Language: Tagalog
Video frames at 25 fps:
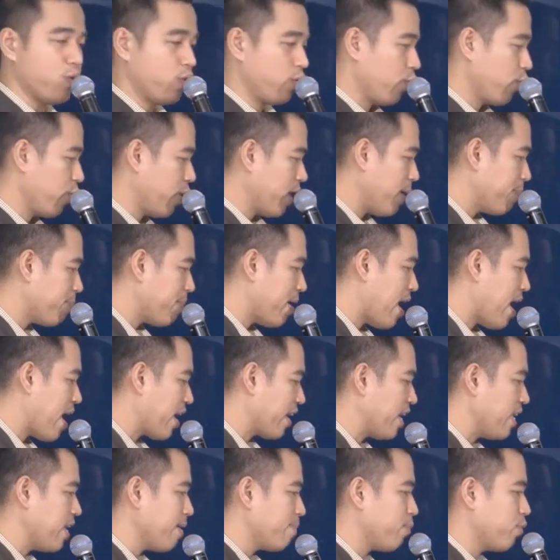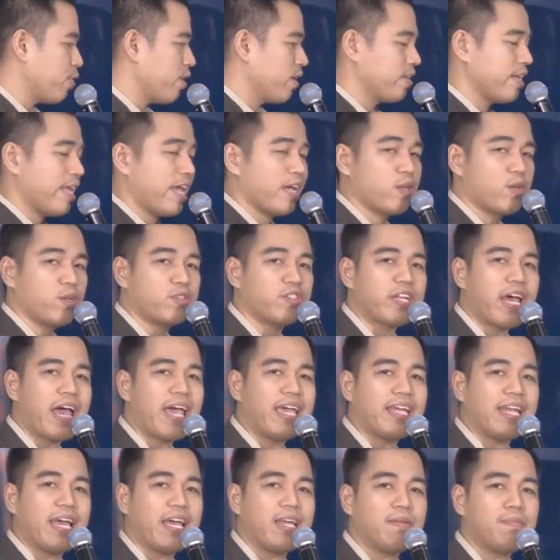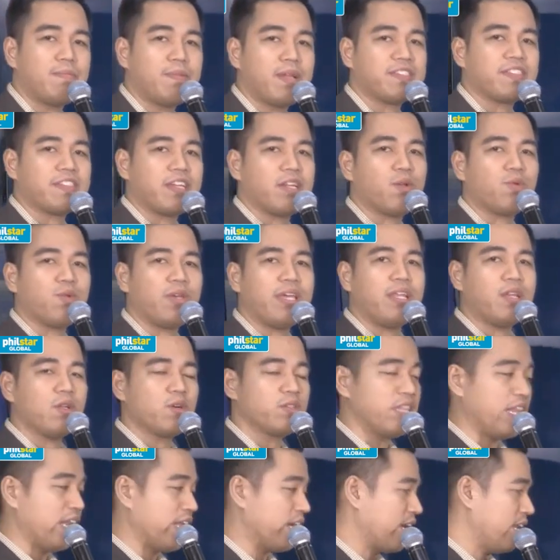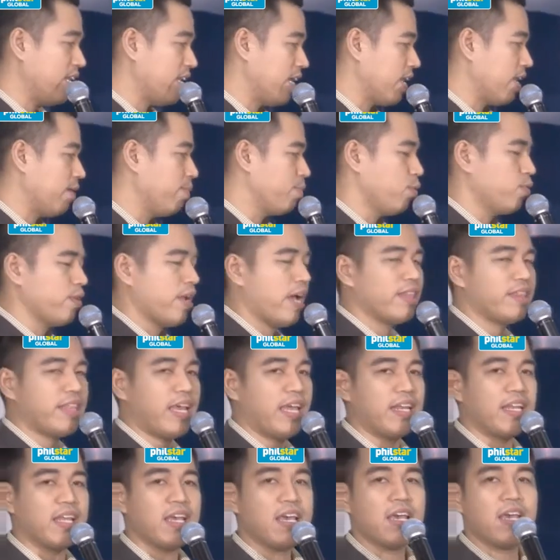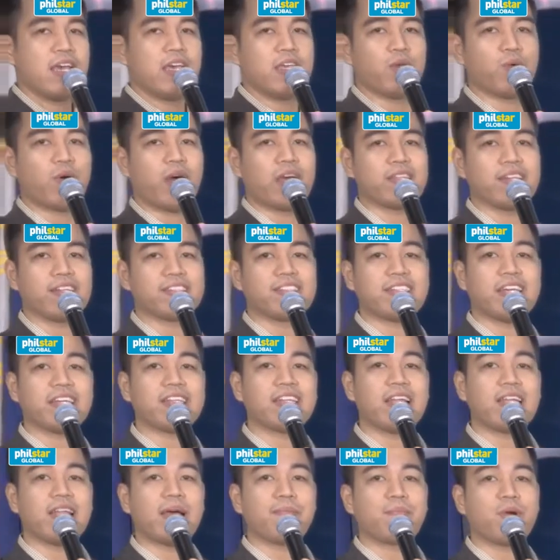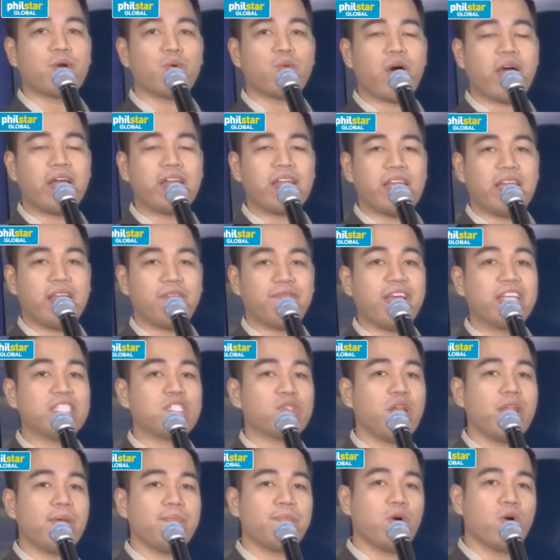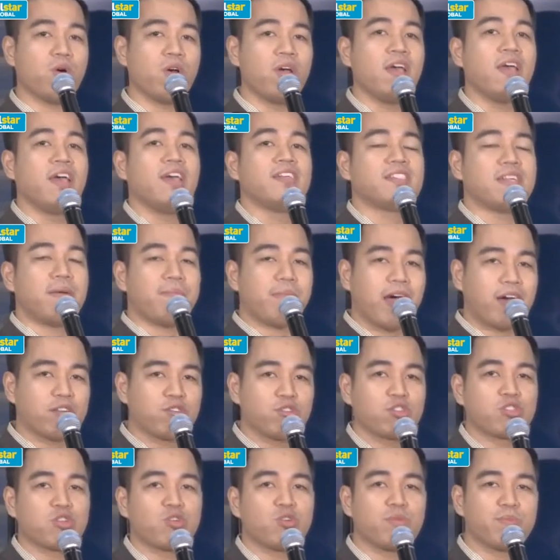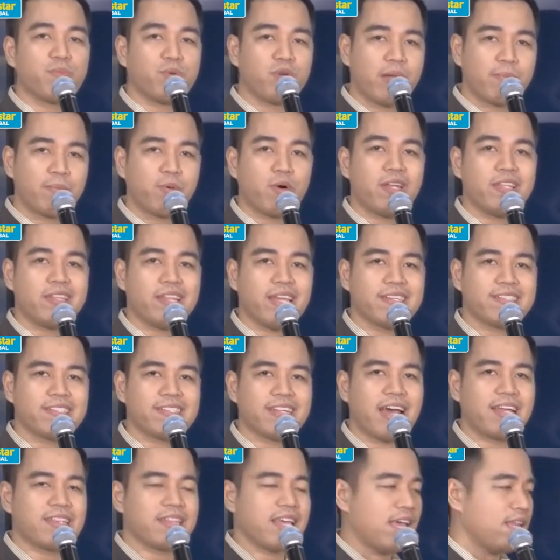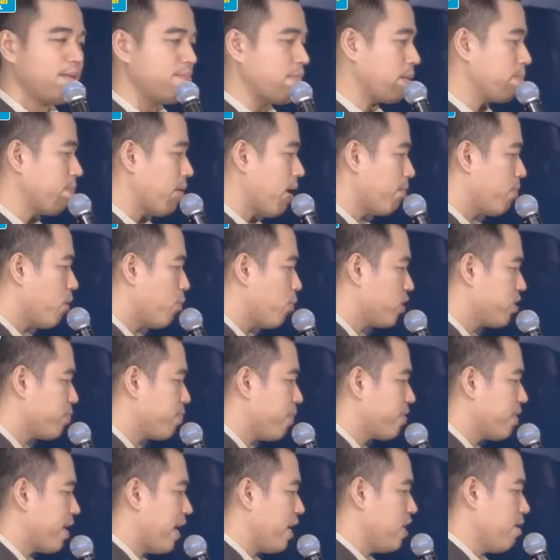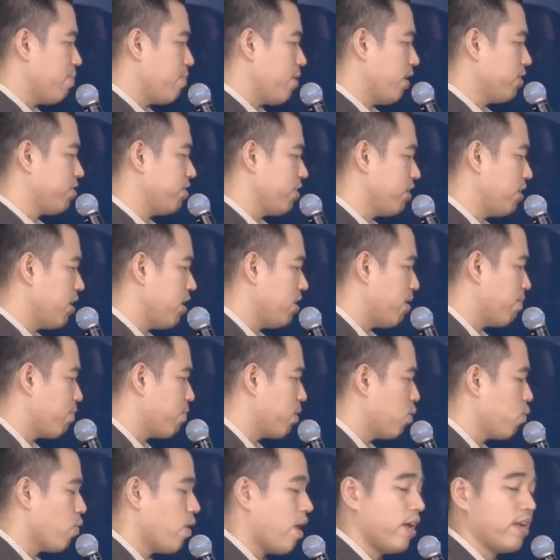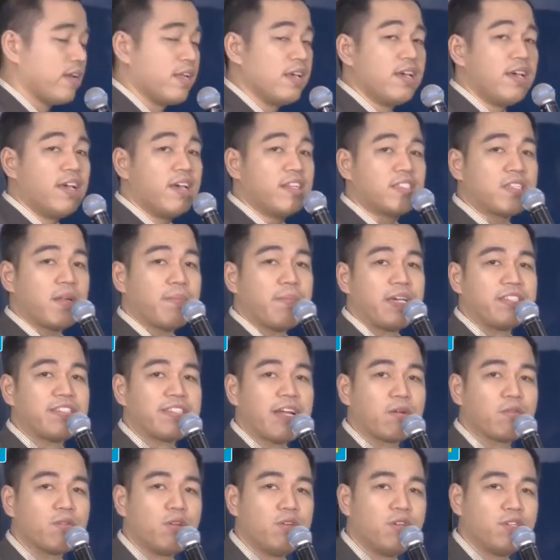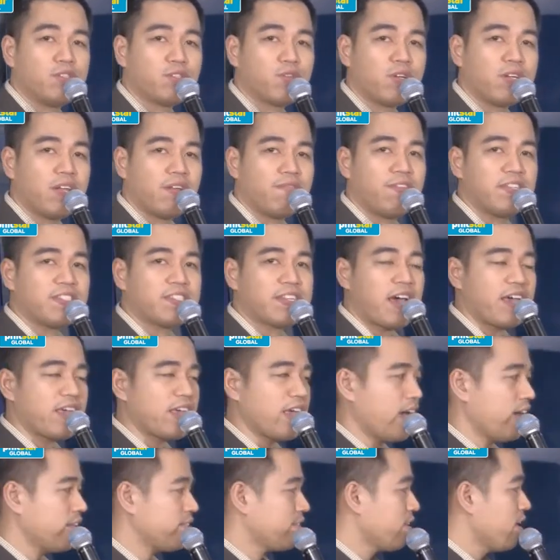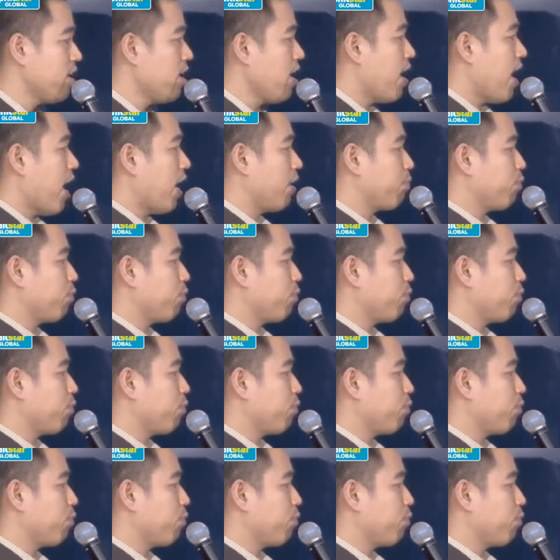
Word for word: Yung ilang bahagi na po ng Negros Island plus Iloilo, tinanggal na rin po natin yung ating signal number 1 and eventually po sa mga susunod po na bulletins natin, magbabawas pa tayo ng mga signal number 1 sa may Southern Luzon and Visayas at